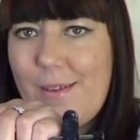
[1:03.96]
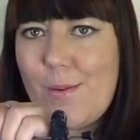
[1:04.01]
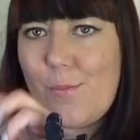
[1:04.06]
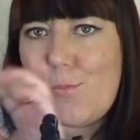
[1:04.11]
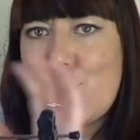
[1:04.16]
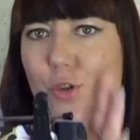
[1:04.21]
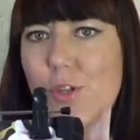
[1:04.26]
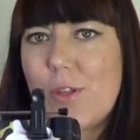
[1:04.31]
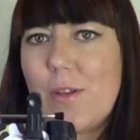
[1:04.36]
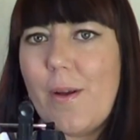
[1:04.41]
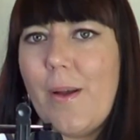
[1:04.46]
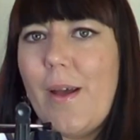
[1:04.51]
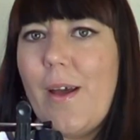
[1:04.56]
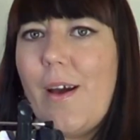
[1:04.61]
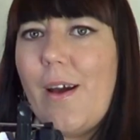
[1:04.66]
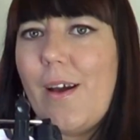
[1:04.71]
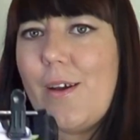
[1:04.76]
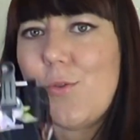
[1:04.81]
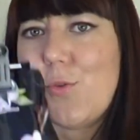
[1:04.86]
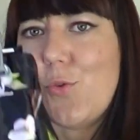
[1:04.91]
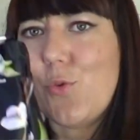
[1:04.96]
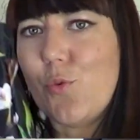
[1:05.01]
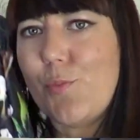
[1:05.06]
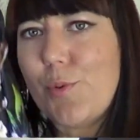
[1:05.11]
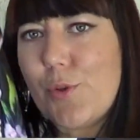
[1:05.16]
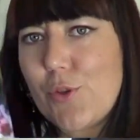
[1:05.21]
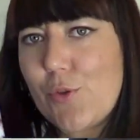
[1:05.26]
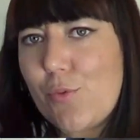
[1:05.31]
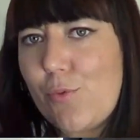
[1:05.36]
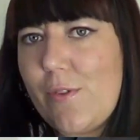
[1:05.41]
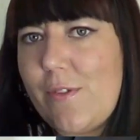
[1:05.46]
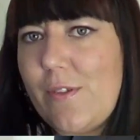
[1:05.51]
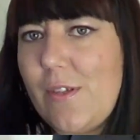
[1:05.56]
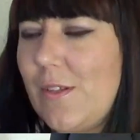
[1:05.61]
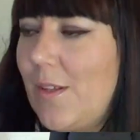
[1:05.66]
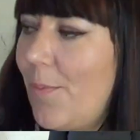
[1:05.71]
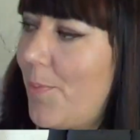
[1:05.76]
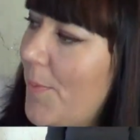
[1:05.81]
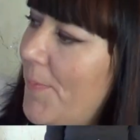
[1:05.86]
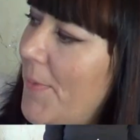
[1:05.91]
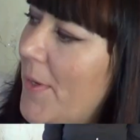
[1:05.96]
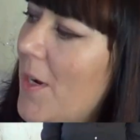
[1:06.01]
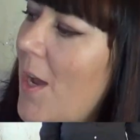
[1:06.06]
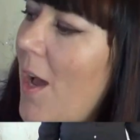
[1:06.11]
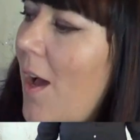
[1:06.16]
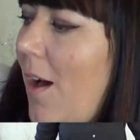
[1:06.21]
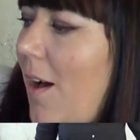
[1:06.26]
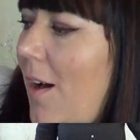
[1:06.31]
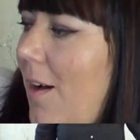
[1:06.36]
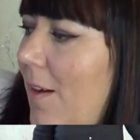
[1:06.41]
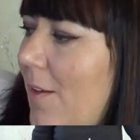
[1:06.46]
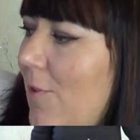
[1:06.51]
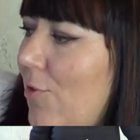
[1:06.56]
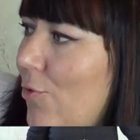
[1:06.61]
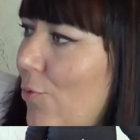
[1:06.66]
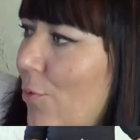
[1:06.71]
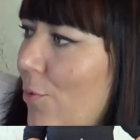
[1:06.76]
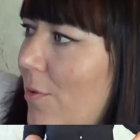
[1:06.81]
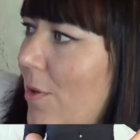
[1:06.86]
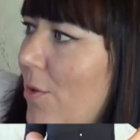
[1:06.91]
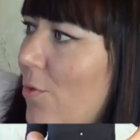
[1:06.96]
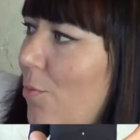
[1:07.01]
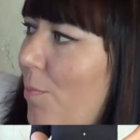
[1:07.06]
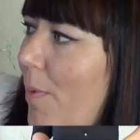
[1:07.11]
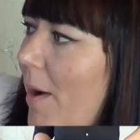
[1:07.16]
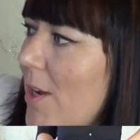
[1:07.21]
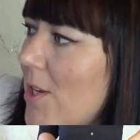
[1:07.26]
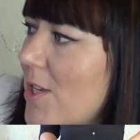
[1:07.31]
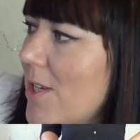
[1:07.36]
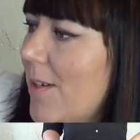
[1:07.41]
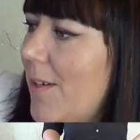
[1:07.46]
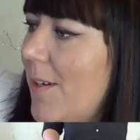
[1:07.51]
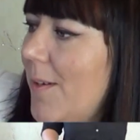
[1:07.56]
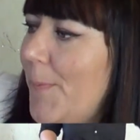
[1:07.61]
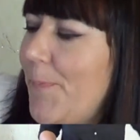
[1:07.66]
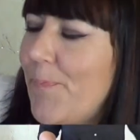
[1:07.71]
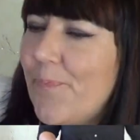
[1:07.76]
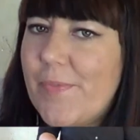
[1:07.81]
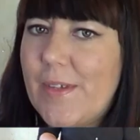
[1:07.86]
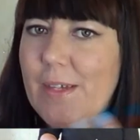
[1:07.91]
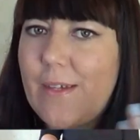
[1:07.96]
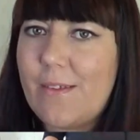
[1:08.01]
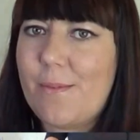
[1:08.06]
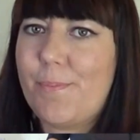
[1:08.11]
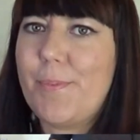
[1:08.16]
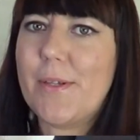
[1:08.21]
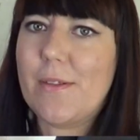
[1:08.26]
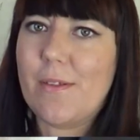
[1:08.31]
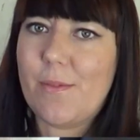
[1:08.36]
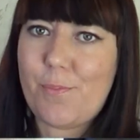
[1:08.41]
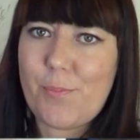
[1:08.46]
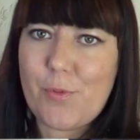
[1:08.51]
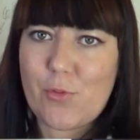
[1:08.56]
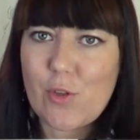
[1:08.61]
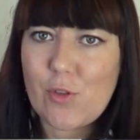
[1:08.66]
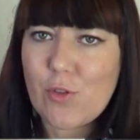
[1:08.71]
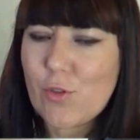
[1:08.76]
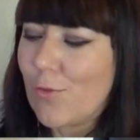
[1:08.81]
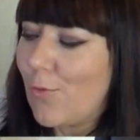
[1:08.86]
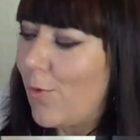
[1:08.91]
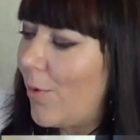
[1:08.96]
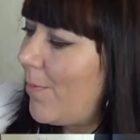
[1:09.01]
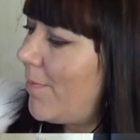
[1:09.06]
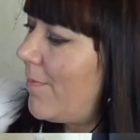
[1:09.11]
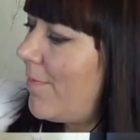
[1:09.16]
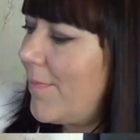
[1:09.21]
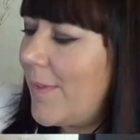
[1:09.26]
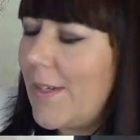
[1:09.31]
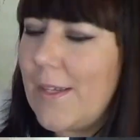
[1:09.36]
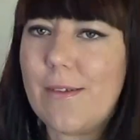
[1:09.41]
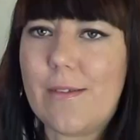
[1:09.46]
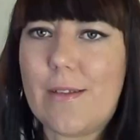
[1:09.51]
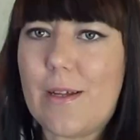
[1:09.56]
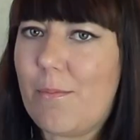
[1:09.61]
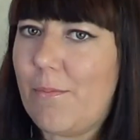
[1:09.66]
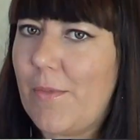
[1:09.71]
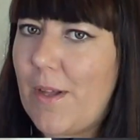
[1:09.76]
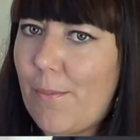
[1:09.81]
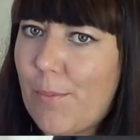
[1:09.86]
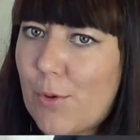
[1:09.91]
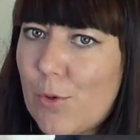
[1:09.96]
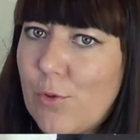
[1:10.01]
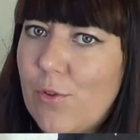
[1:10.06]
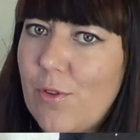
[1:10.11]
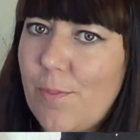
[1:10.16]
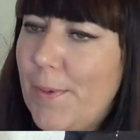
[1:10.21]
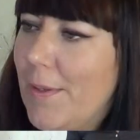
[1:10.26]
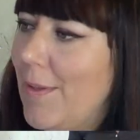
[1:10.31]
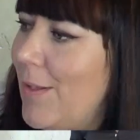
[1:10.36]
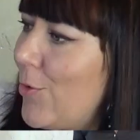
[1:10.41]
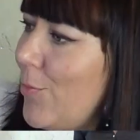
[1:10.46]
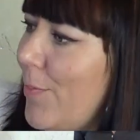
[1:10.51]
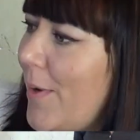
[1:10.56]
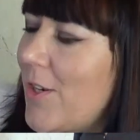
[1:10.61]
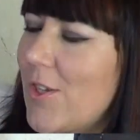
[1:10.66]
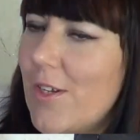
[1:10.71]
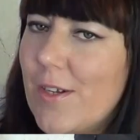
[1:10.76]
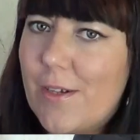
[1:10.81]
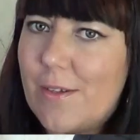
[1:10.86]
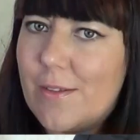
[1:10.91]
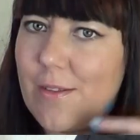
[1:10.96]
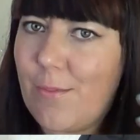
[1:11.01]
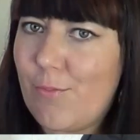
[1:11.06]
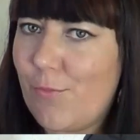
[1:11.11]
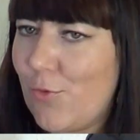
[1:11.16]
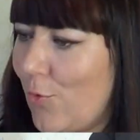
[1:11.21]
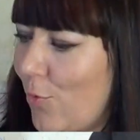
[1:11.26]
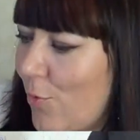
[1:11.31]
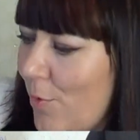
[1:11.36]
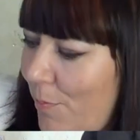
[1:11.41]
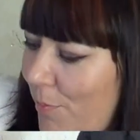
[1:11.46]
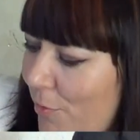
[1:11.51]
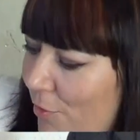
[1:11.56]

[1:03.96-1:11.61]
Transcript: можно эту юбочку носить, например, а, с черной рубашкой и с белым пиджачком, или там наоборот с белой рубашкой, там с черным